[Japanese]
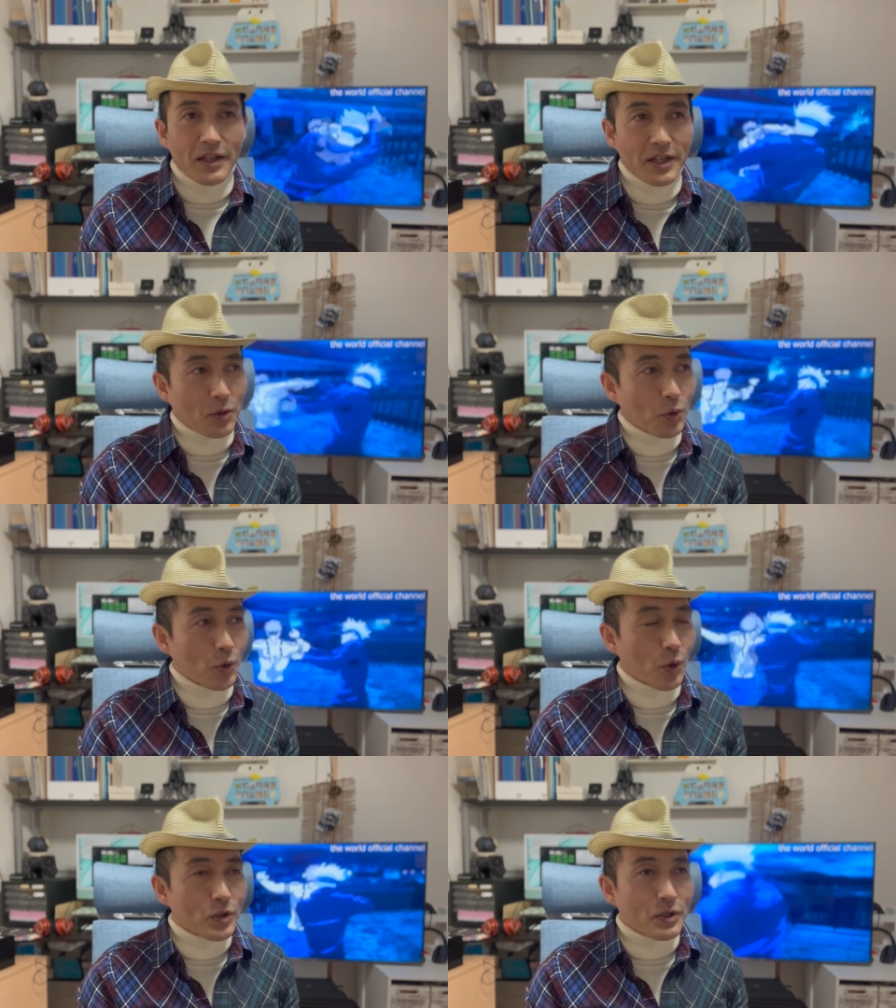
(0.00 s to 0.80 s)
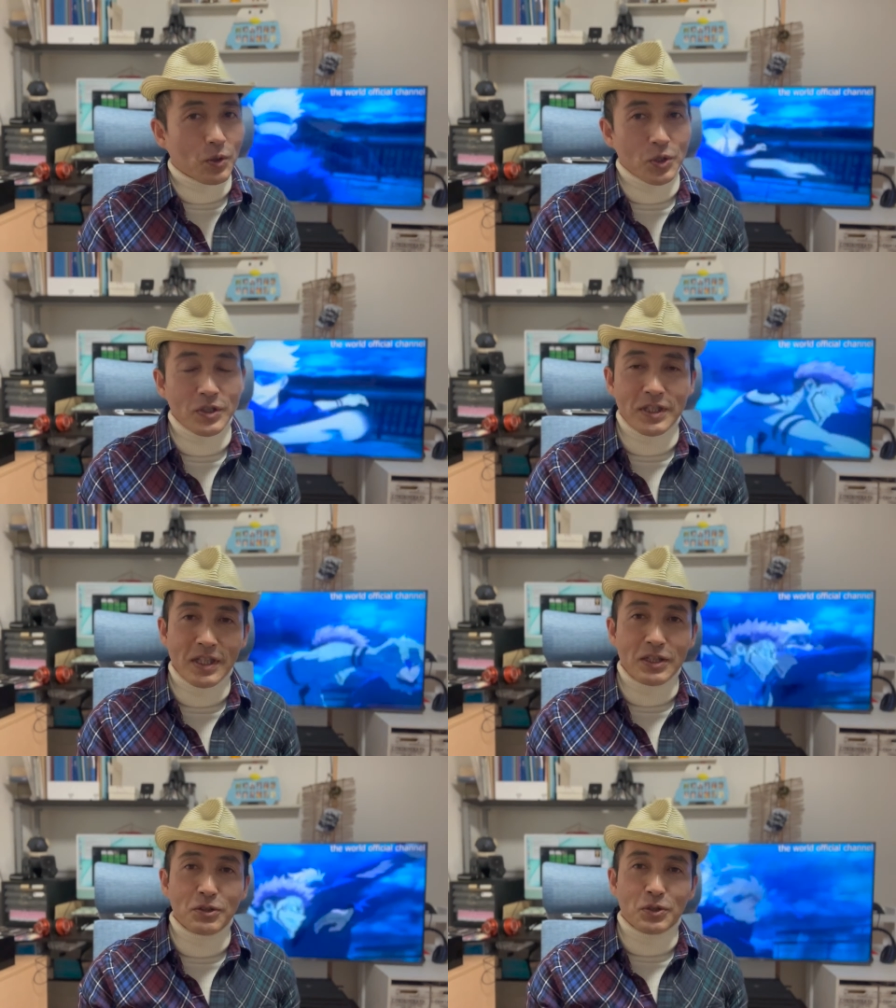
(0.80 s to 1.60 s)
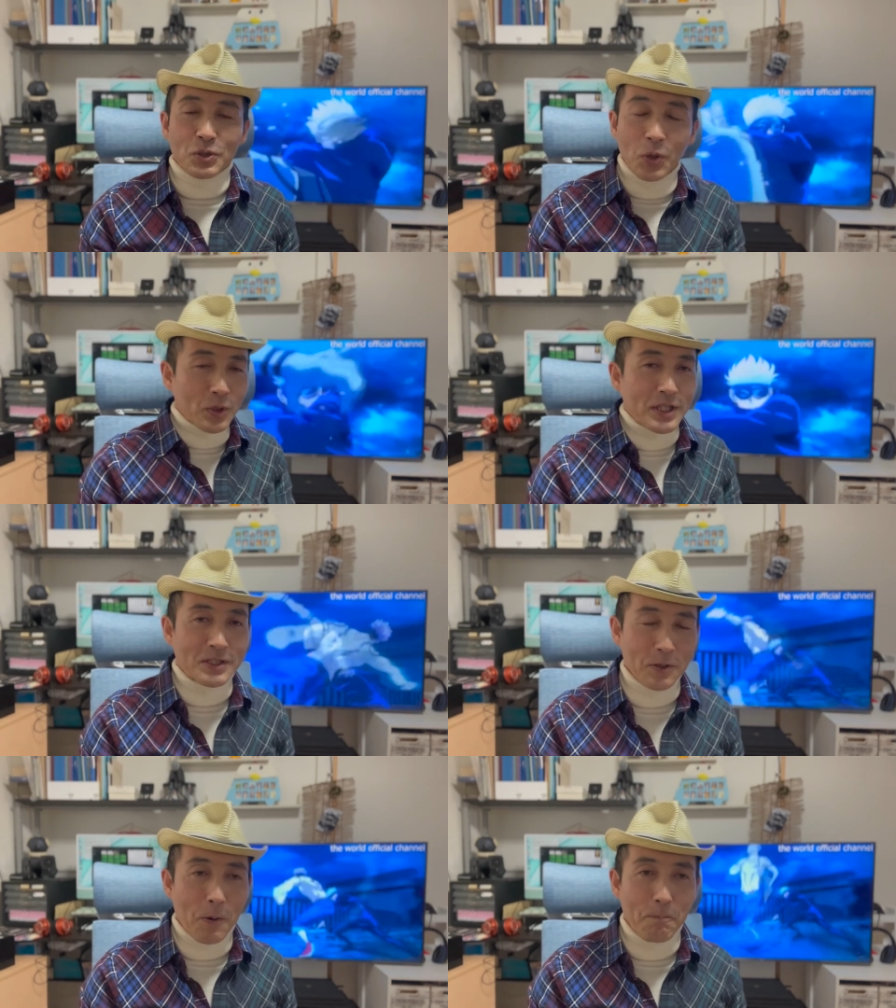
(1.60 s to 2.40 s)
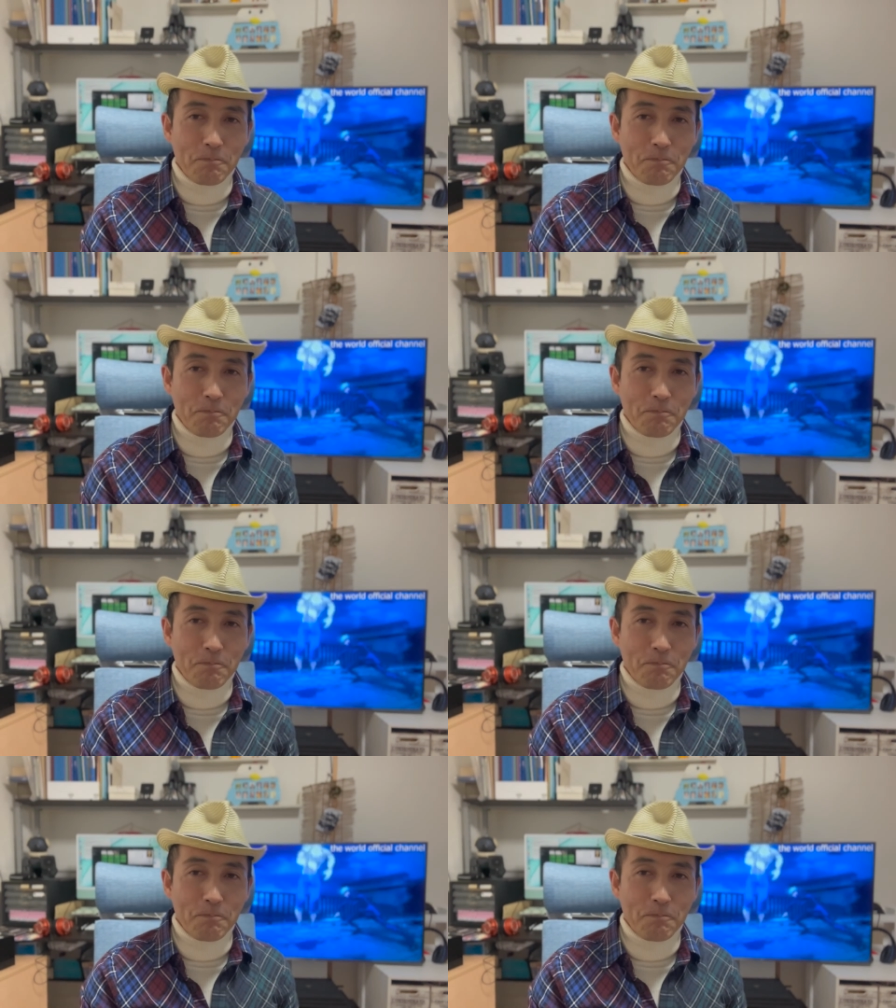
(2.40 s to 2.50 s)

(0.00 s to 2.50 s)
で、この五条先生が言う通りですよ。